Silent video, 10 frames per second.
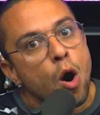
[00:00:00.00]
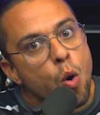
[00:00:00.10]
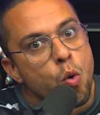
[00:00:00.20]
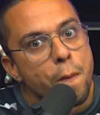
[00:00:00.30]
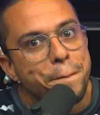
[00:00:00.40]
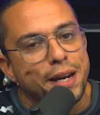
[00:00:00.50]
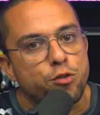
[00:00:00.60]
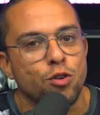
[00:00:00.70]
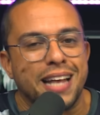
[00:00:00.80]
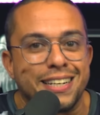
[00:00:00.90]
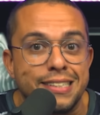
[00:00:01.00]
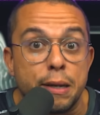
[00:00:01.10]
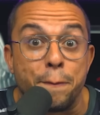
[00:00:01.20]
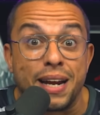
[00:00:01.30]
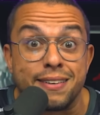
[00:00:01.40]
um personagem
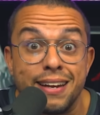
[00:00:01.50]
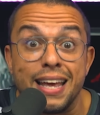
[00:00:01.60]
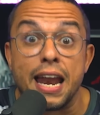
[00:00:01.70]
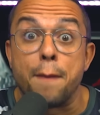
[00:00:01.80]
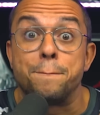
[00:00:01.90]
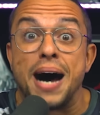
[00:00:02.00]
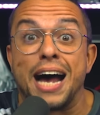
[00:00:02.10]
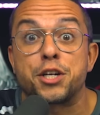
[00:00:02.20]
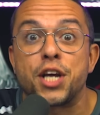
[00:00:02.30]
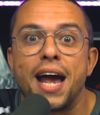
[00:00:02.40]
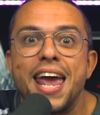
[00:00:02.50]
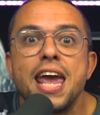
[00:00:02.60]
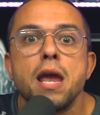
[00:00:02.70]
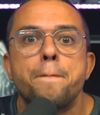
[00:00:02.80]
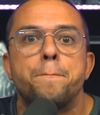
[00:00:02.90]
de prateleira baixa em